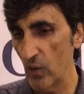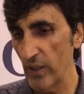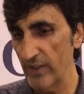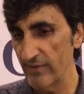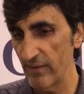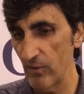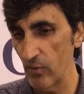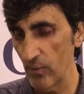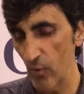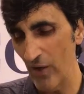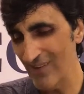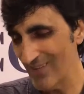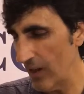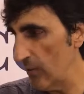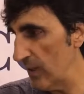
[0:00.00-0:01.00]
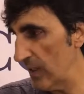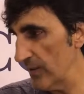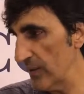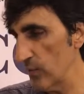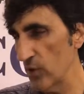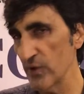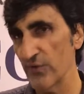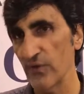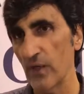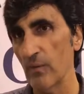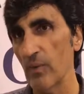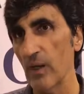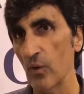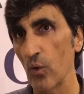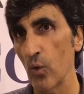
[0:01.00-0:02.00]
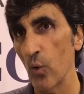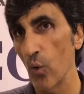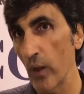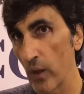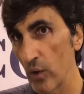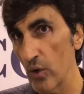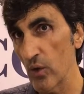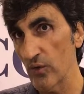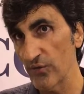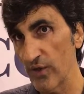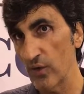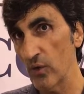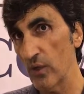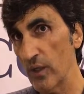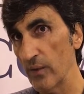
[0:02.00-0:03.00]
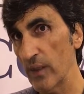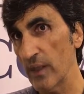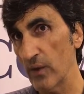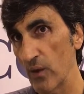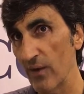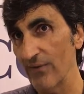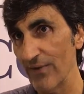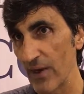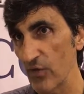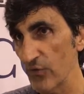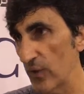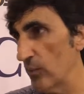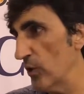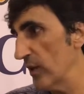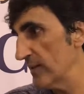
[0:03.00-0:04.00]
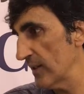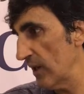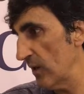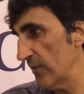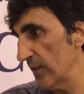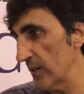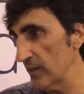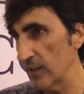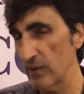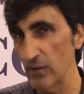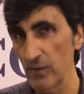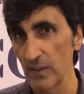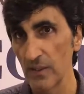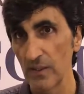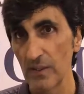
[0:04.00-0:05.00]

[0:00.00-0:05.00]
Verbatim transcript: colectivo, hemos estado mal en rebote, sin embargo, luego en los tiros libres que ellos han fallado sí hemos estado acertados.